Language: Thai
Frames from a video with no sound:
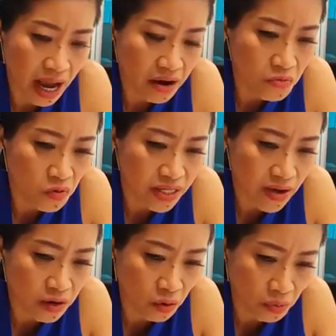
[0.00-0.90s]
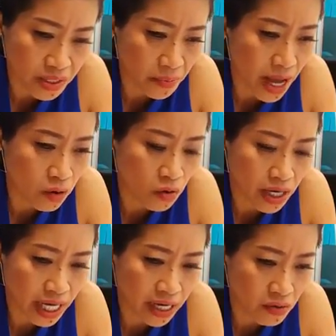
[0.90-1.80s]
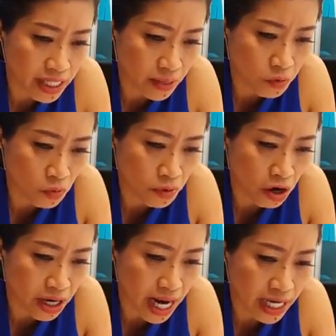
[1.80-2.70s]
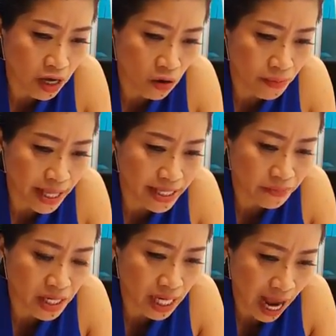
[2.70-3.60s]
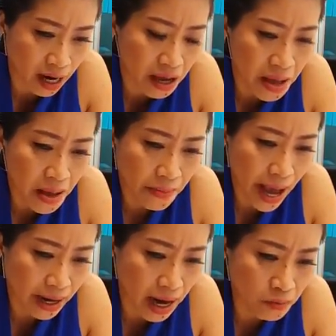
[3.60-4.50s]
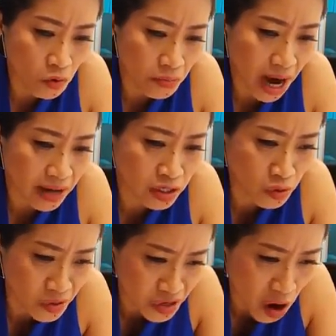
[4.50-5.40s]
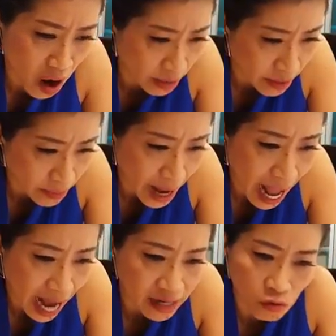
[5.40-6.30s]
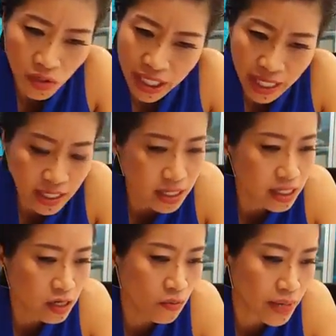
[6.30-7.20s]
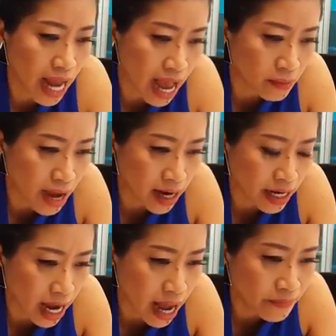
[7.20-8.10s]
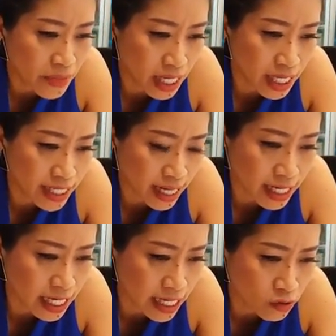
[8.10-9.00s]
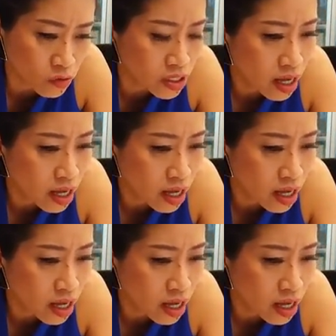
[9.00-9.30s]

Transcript: และข้อมูลแสงกลุ่ม 15 คนนี้ โดนจับกลุ่มก่อนหน้านี้ออกหมายจับทีหลังแผนรับลวงพรางสุดยอดมากๆในบทนี้ชื่นชมทหารมากเลยนะคะ นี้จากทีนิว